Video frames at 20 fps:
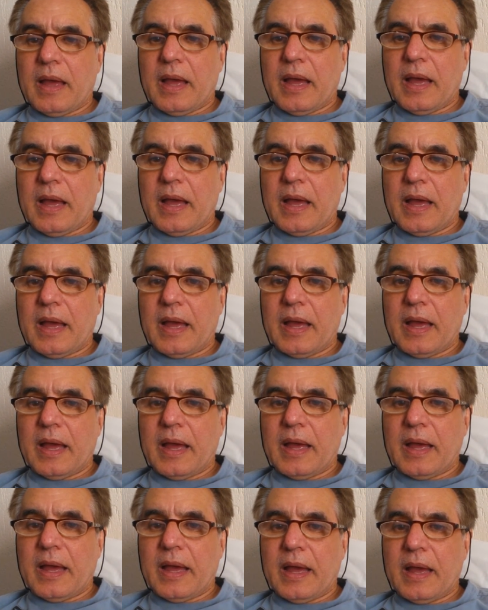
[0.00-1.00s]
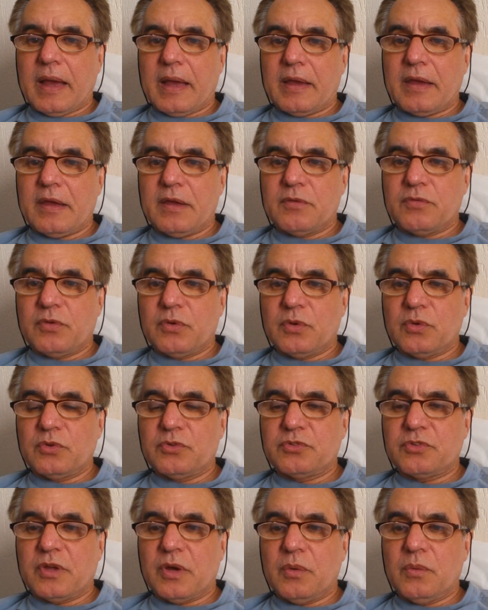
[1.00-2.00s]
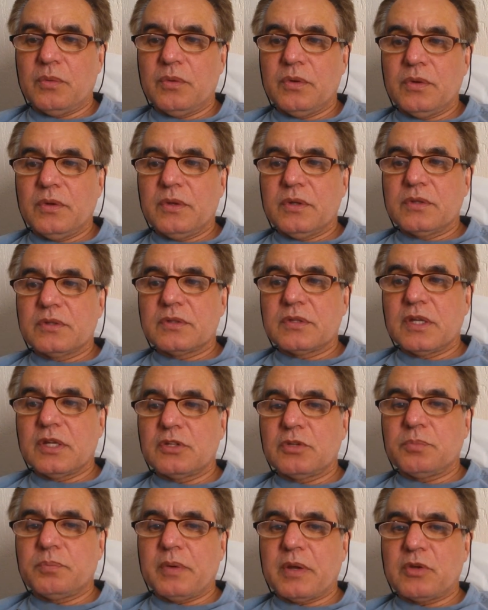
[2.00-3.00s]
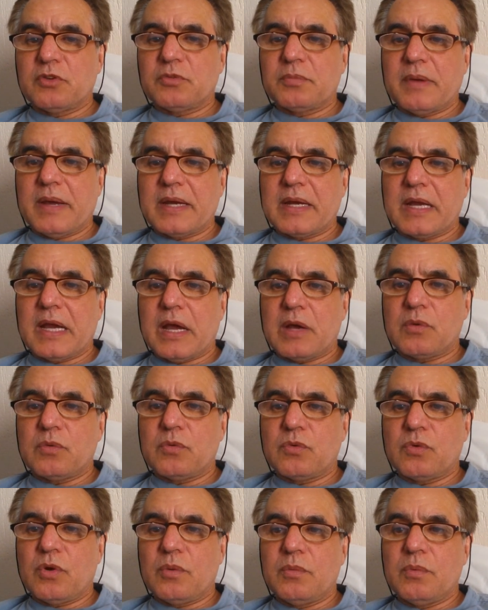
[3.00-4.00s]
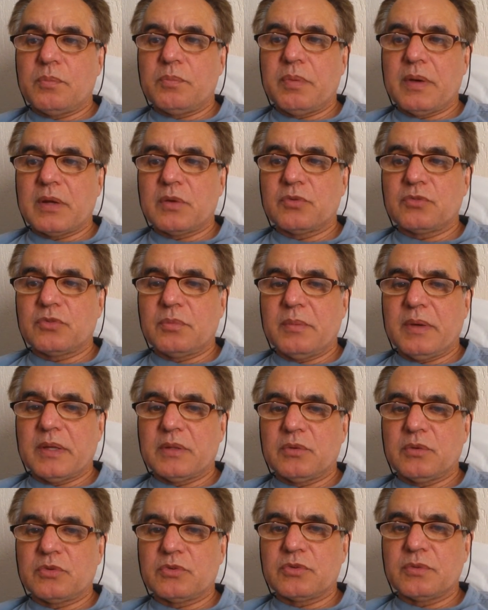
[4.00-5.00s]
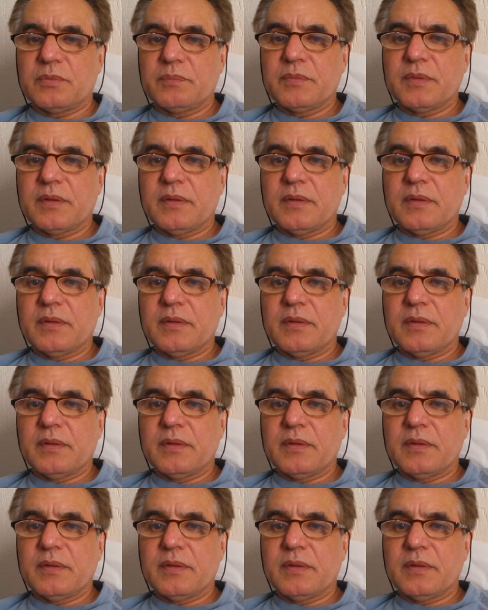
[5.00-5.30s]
a evolução tanto para os macacos como para os humanos.